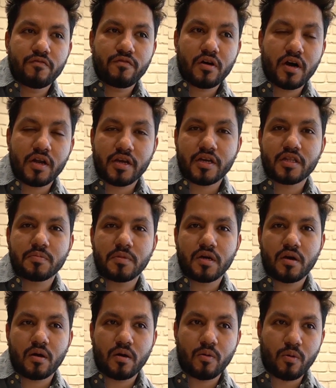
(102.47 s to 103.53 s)
فهاي
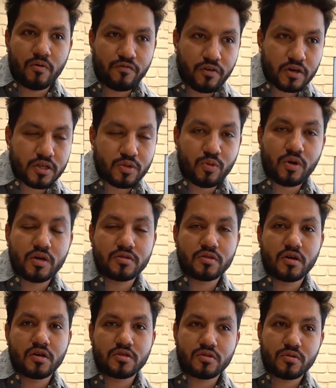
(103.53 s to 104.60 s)
الخدمه فادت وايد
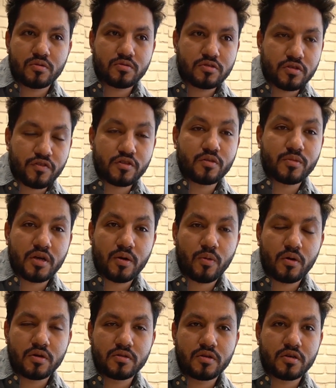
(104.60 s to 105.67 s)
ناس واستفادوا منها
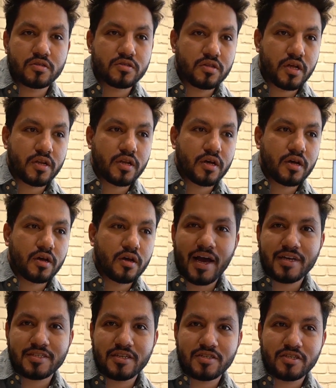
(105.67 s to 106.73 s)
وايد ناس لان
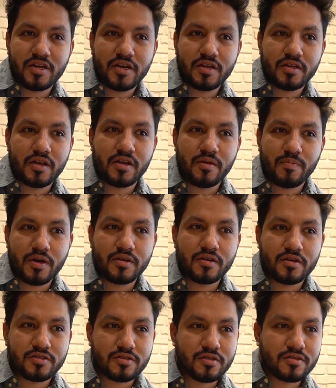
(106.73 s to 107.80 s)
احسن شيء انه لما
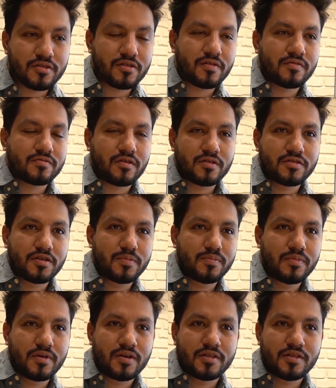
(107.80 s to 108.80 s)
الناس تنتظر الراتب